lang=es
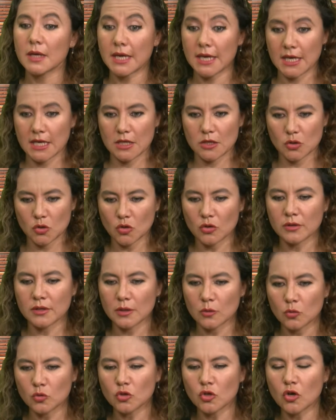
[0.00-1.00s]
que
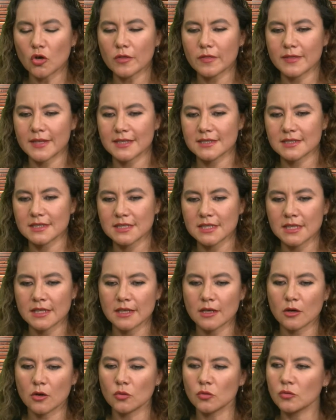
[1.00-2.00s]
donde uno
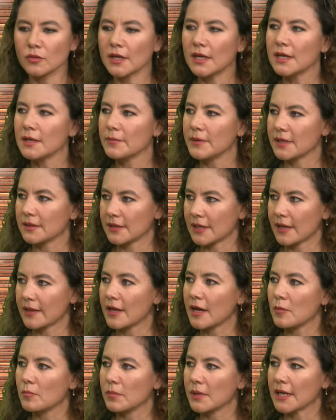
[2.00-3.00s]
decide con una libertad
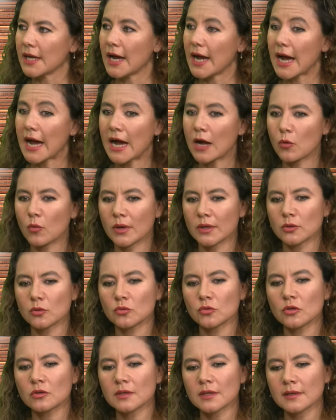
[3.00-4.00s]
amplia, a cuando
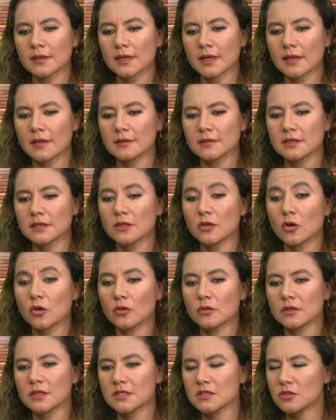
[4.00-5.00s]
uno tiene que decir
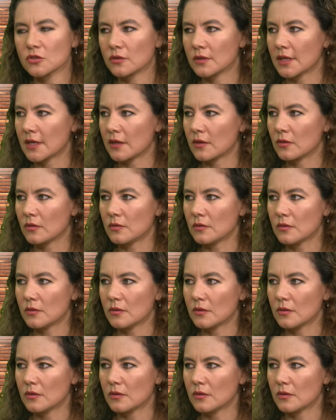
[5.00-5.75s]
condicionado